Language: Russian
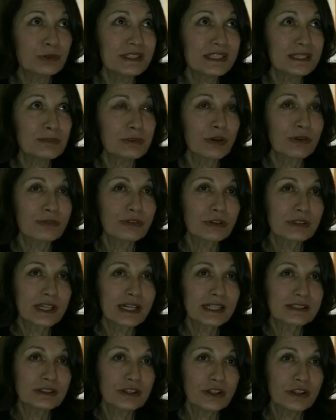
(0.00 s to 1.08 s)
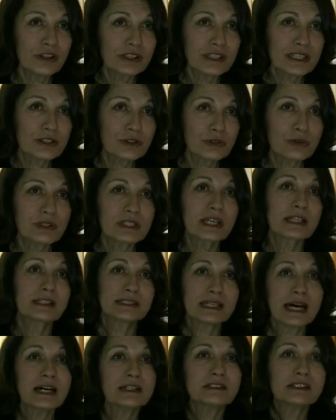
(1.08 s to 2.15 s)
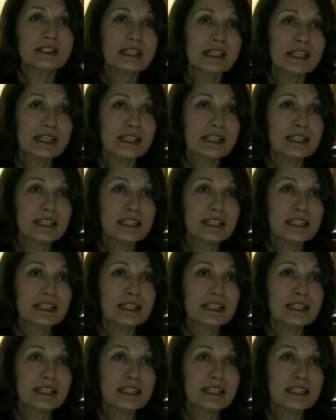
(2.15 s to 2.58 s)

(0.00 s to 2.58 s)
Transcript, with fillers: Я считаю, что она очень-очень хорошая актриса.